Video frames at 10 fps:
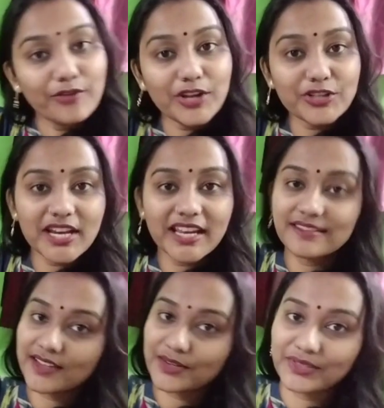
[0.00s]
वीडियो
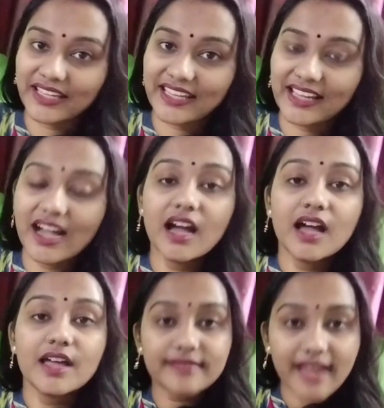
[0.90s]
जाके ज़रूर देखेगा
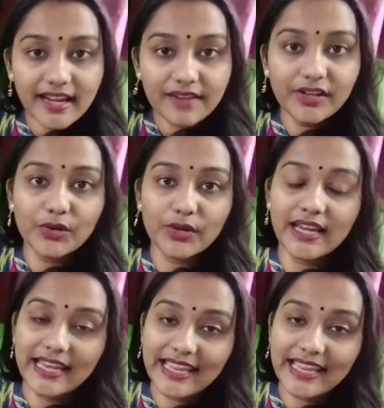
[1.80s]
सारे वीडियो की